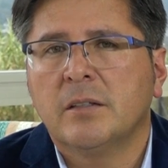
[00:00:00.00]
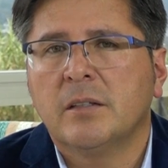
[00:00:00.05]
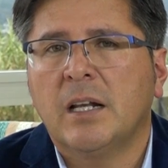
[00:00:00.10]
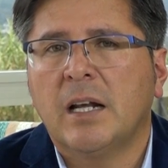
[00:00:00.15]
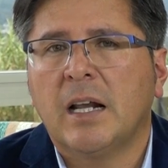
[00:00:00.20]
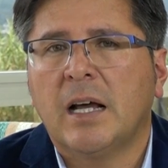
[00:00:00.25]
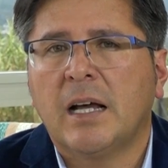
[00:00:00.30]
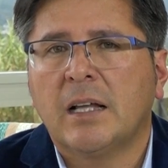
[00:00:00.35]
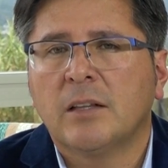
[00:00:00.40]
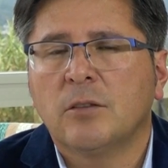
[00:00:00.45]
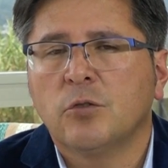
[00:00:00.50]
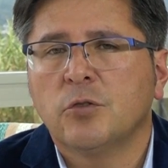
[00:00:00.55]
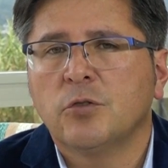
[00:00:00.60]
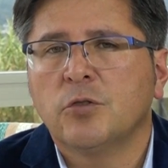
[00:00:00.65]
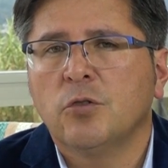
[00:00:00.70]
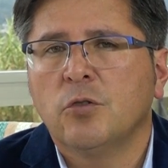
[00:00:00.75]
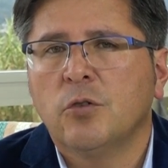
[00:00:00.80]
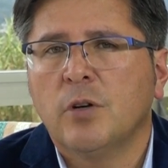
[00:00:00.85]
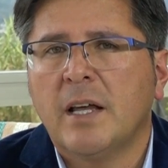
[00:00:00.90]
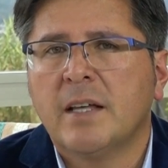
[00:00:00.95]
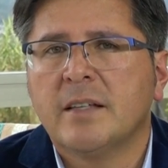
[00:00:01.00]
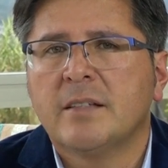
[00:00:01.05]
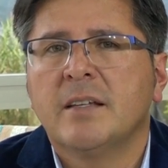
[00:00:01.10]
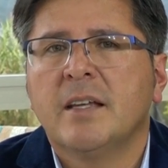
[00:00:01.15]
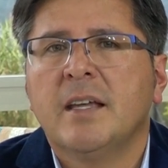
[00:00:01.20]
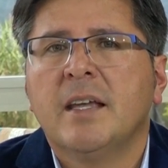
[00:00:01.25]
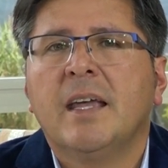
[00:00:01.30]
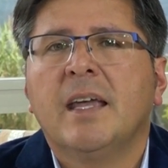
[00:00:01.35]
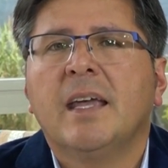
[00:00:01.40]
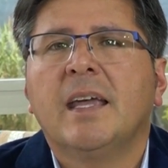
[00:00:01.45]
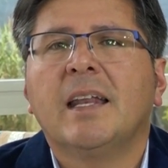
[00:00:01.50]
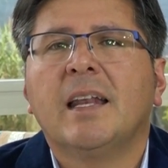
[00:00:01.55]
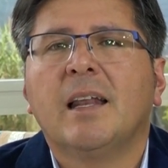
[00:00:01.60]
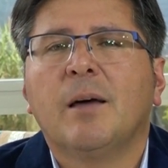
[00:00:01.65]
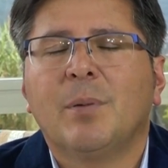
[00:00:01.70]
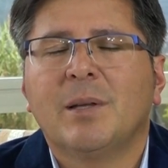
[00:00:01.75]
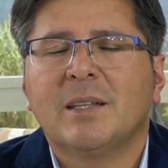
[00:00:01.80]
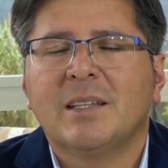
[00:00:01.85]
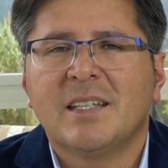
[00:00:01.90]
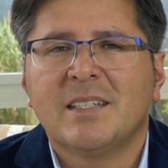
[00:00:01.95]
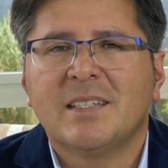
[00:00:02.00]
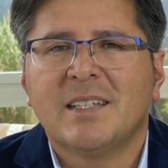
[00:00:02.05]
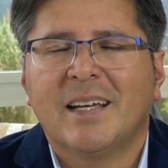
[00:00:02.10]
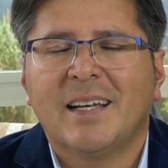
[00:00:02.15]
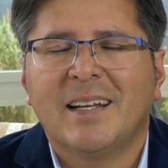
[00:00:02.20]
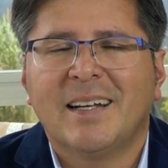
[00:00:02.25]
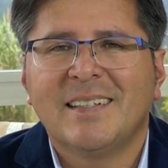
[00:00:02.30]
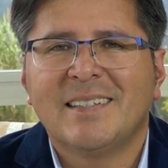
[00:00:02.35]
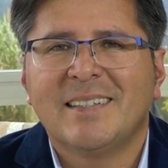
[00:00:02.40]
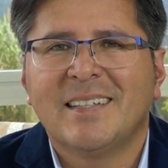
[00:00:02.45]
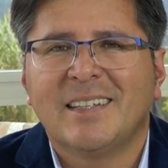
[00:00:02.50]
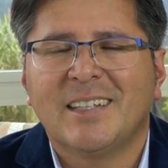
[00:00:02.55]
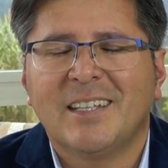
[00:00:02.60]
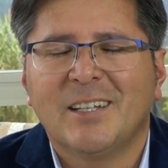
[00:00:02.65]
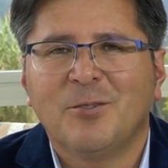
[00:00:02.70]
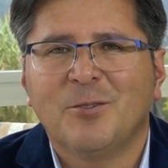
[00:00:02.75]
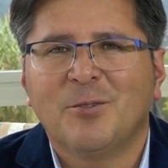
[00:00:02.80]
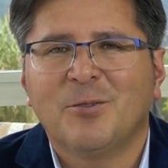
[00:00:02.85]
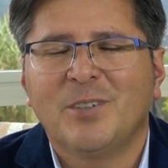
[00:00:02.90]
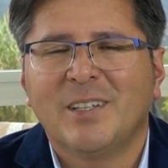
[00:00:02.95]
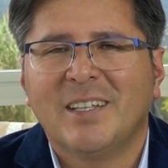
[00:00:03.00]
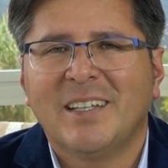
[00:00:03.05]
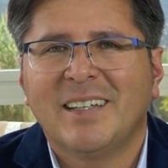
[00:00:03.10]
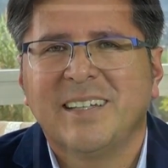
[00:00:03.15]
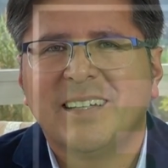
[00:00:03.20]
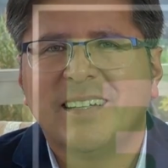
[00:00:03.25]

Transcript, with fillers: de las 14 horas en la pantalla de Canal 7 Fútbol.